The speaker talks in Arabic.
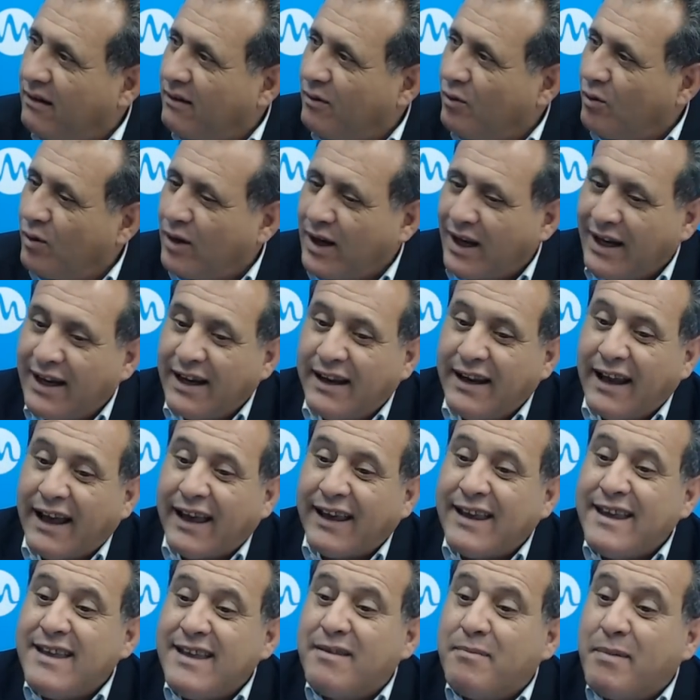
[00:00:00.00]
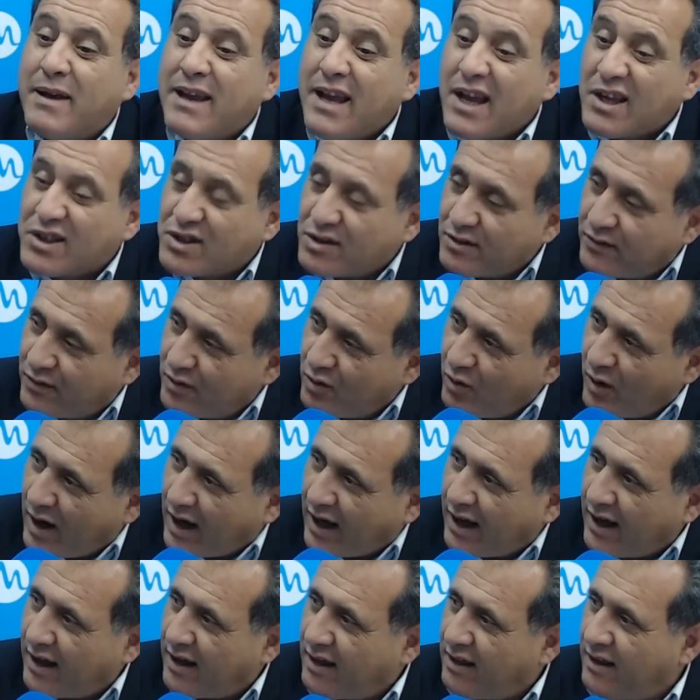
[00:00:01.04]
ولا على النقيض ما يحصل في
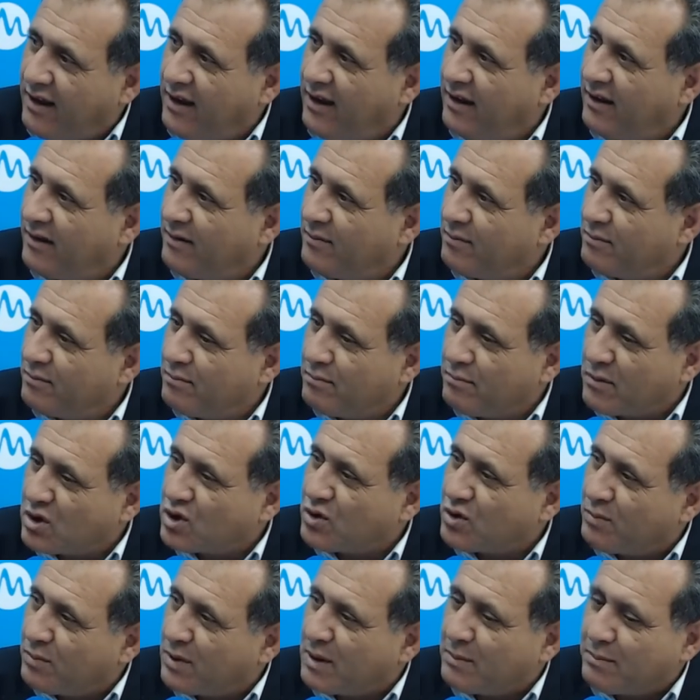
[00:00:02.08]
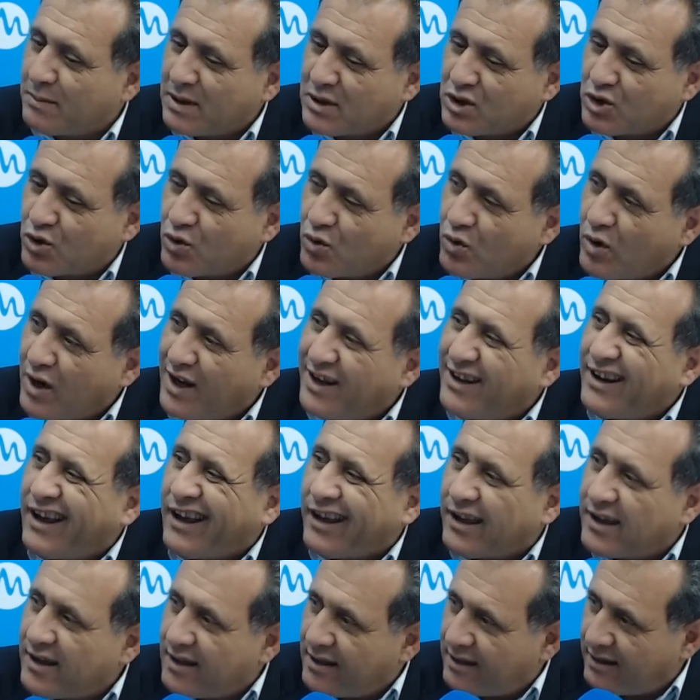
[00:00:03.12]
الواقع هذا مش مشروع
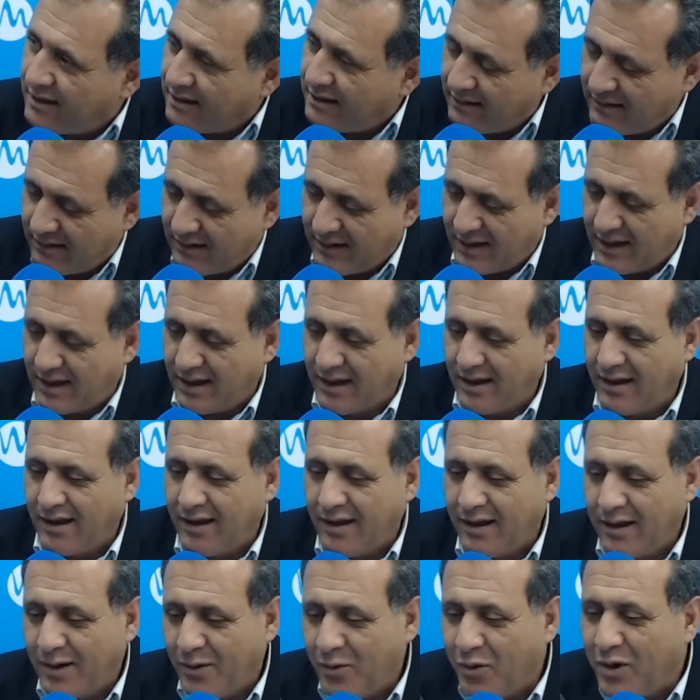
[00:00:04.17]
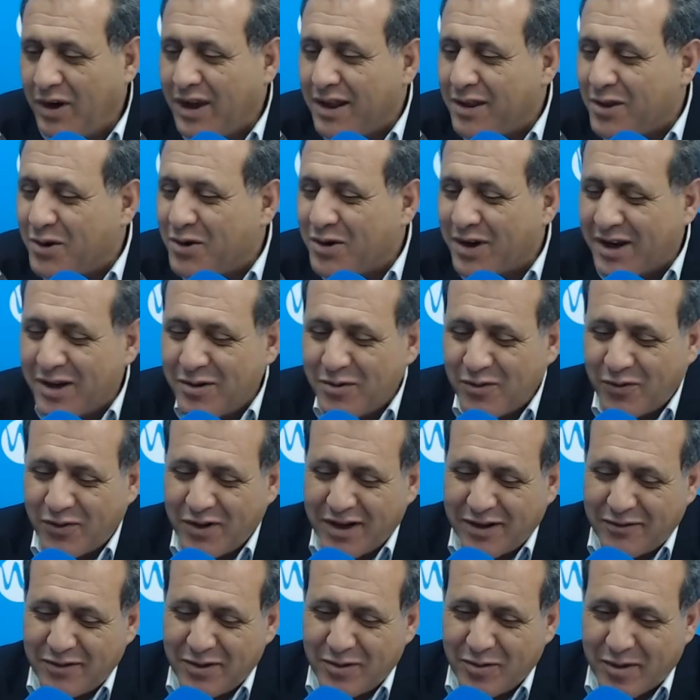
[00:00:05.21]
نقيض وانا اذكر انه
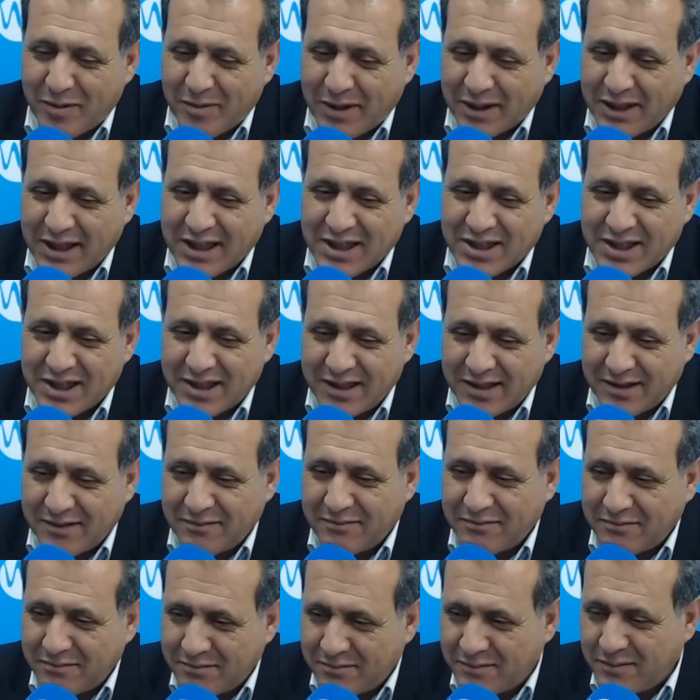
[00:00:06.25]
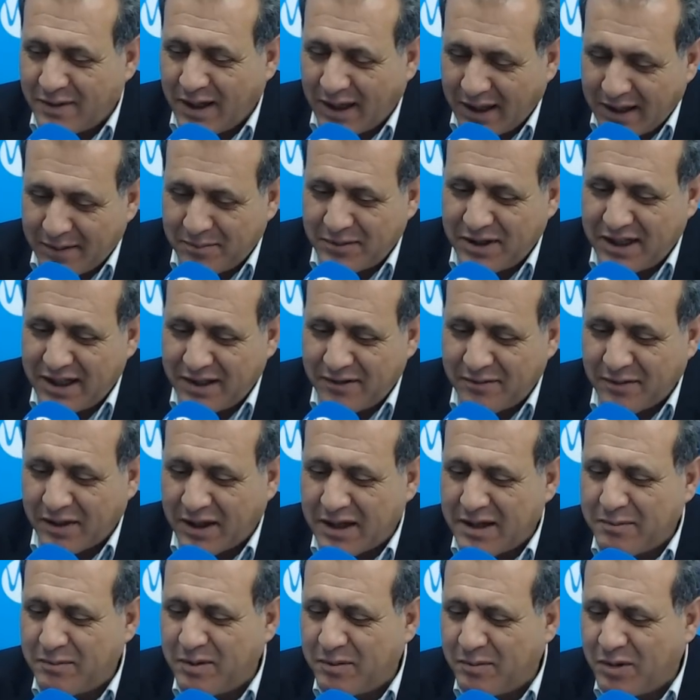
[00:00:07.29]
في 2014 انا احنا بدينا
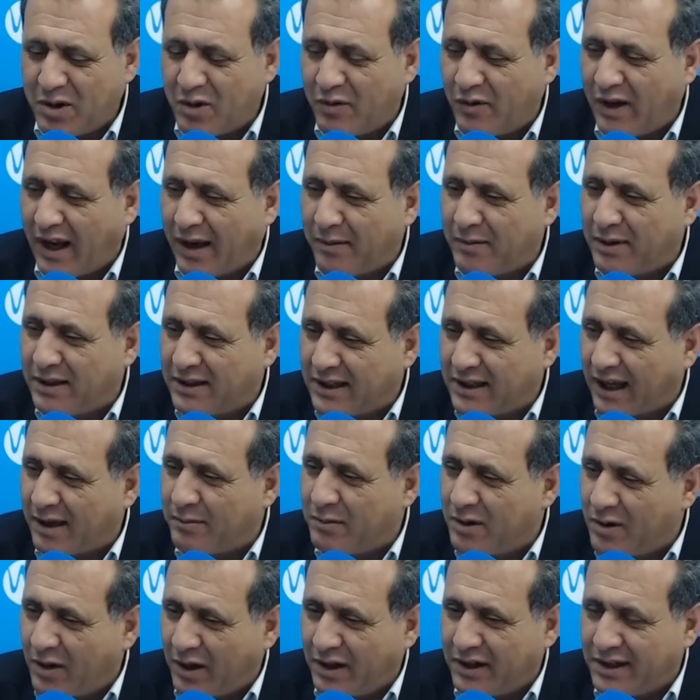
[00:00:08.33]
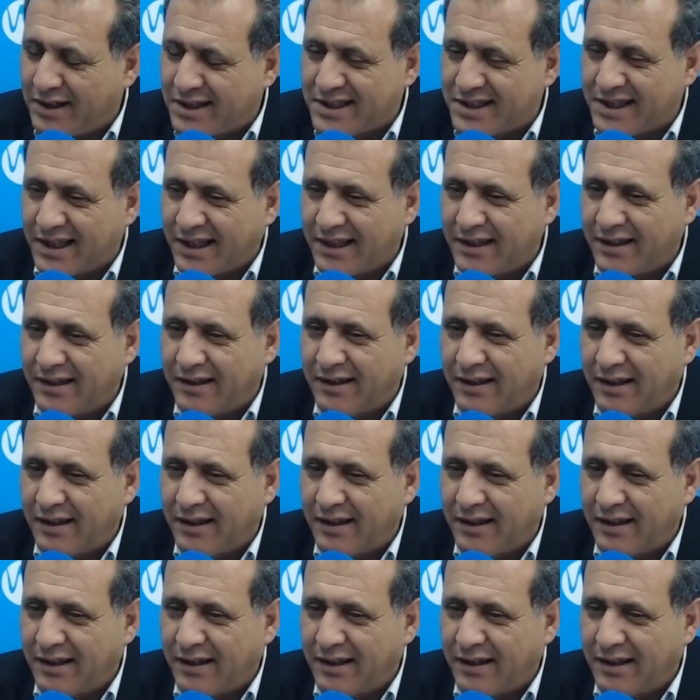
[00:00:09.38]
قريب نبداو في الحمله الانتخابيه واحنا نستعد